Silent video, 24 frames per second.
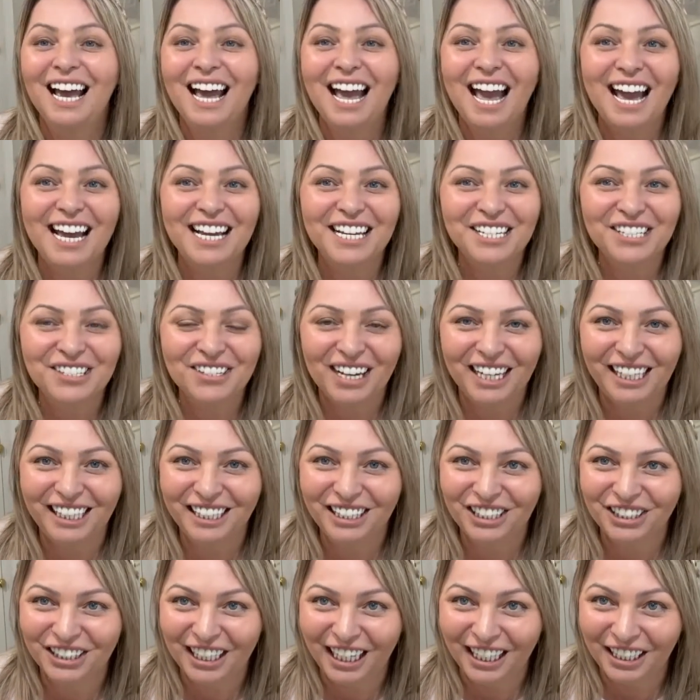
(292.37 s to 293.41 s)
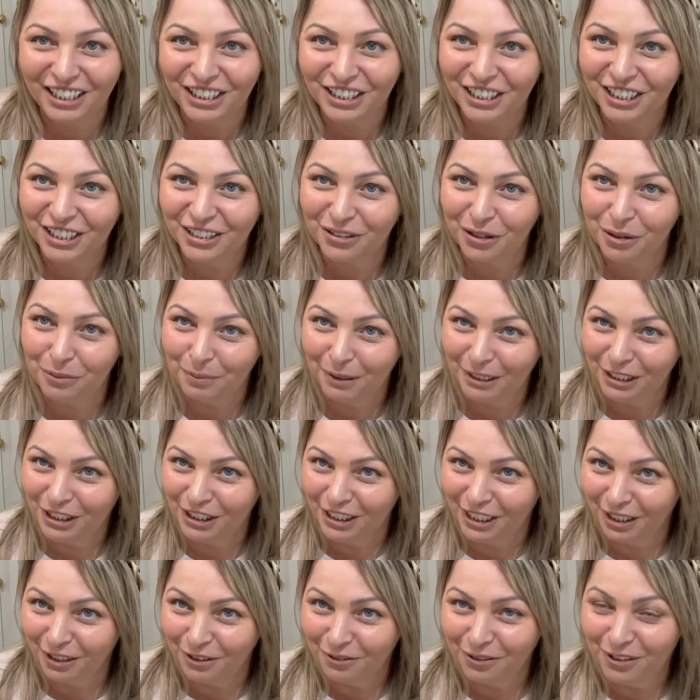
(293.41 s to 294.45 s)
É isso aí, gente. Quis
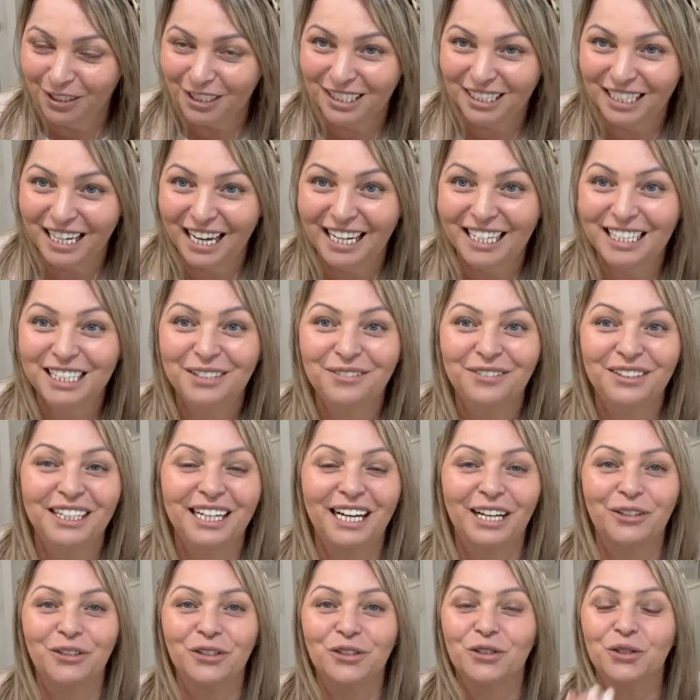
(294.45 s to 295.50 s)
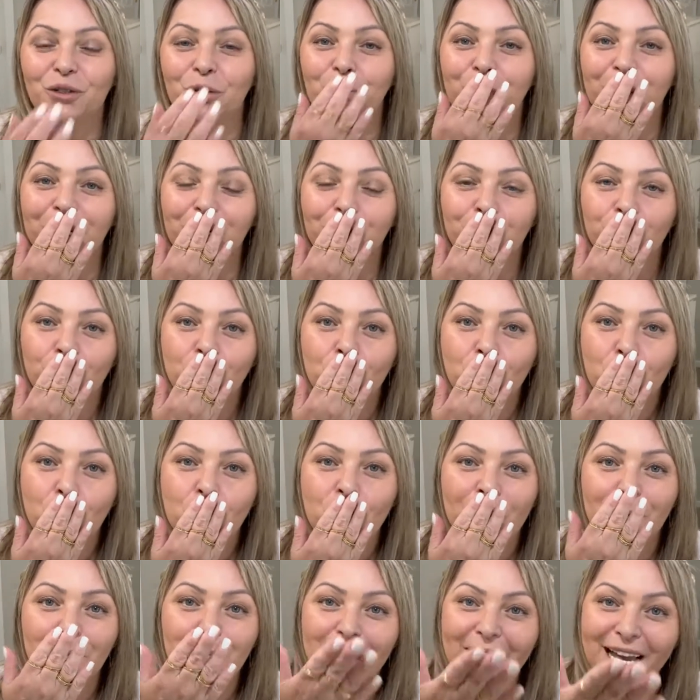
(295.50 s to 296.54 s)
compartilhar com vocês. Fica aí um super
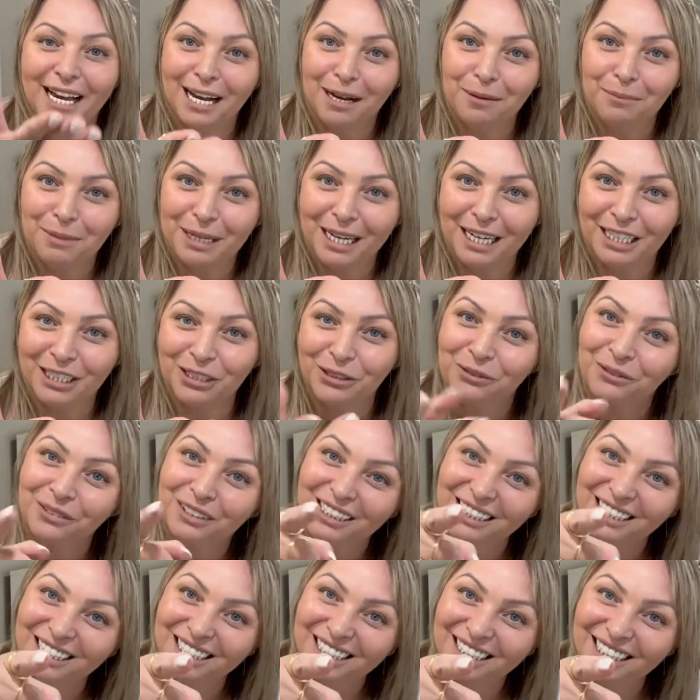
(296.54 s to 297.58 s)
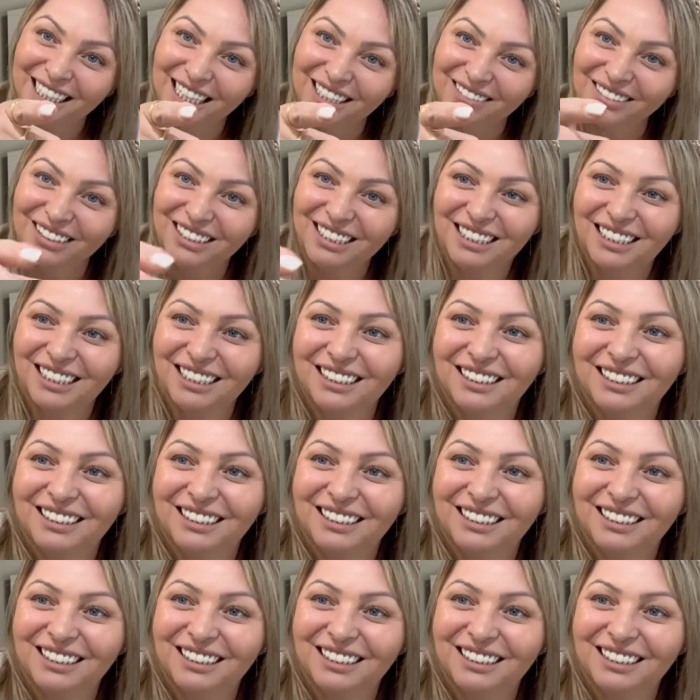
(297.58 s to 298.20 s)
mega beijo e inscreva-se.